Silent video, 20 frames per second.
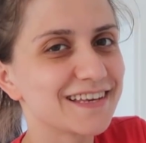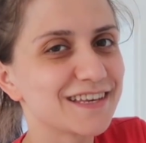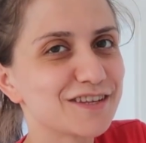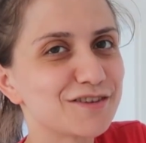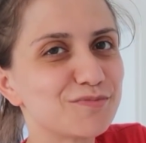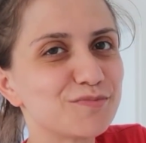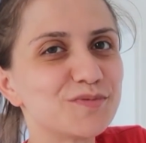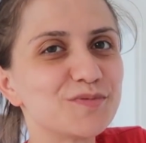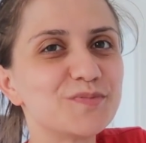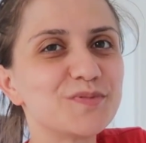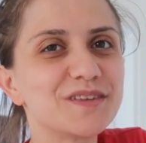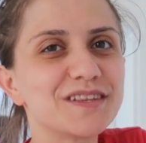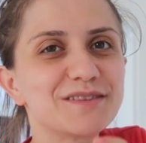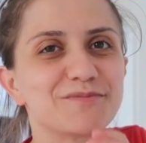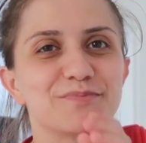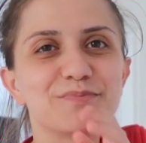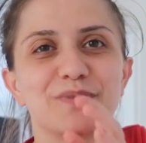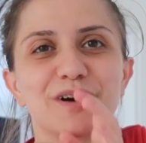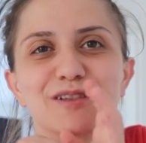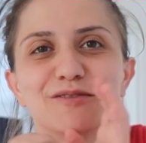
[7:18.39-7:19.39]
hiç mi biz
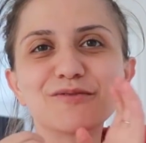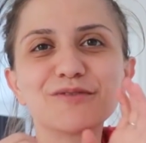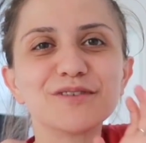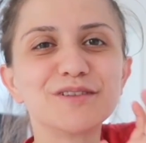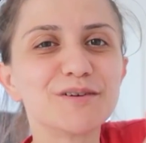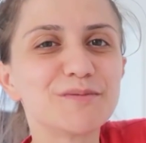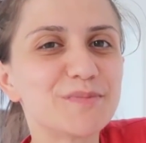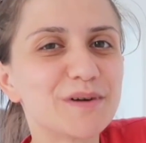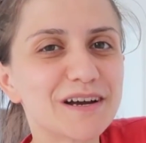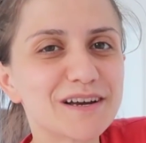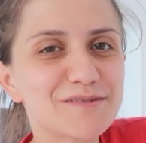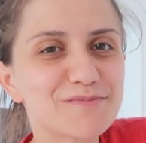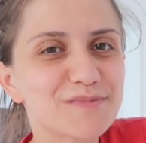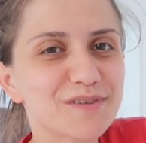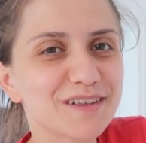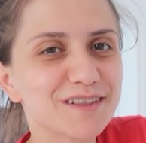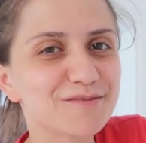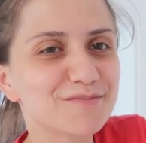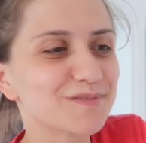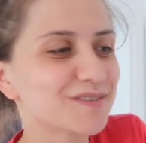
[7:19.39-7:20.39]
balkona
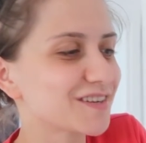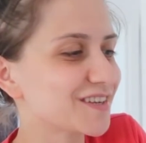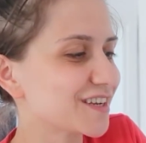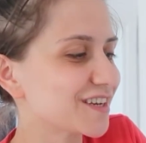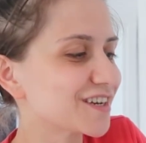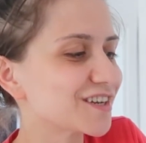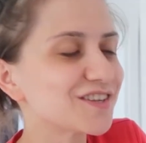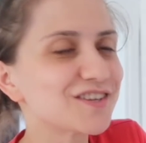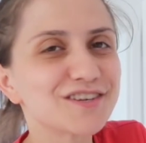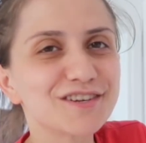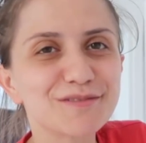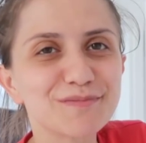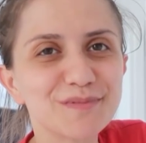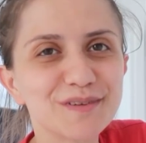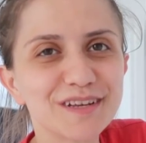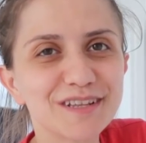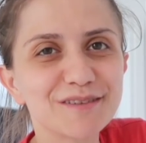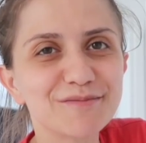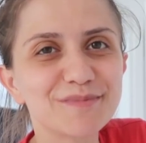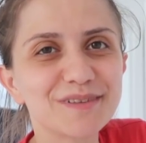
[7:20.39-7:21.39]
bakmayalım, dışarı
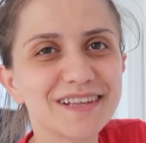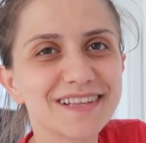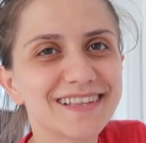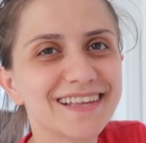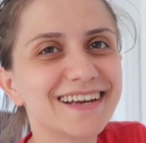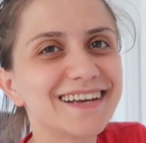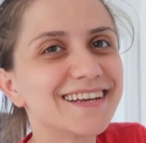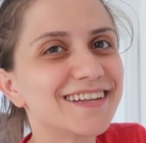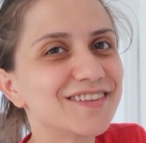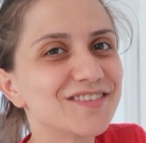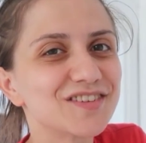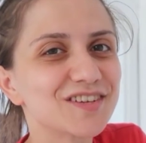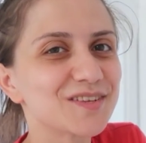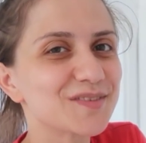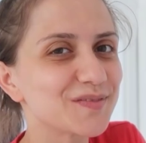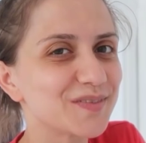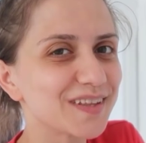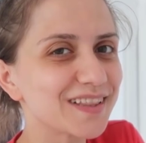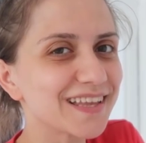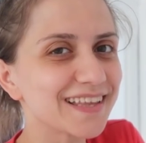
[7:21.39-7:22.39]
çıkmayalım,
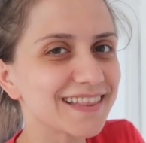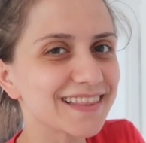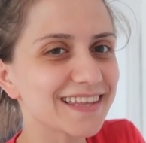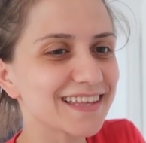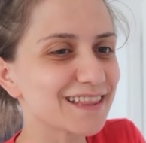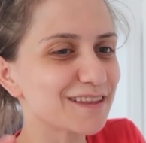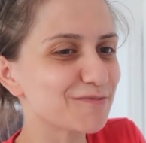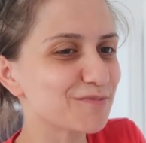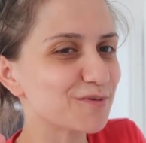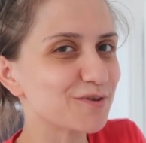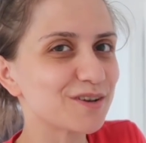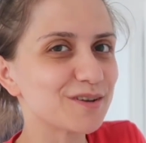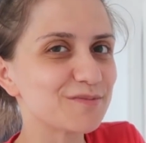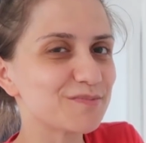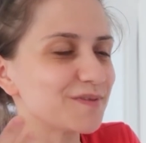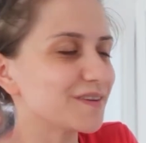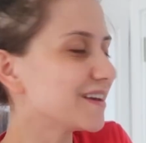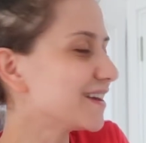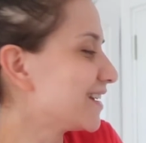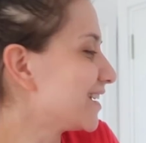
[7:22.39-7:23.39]
nazarlanacağız falan diye de
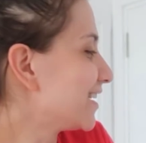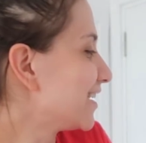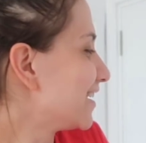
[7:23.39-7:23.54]
böyle bir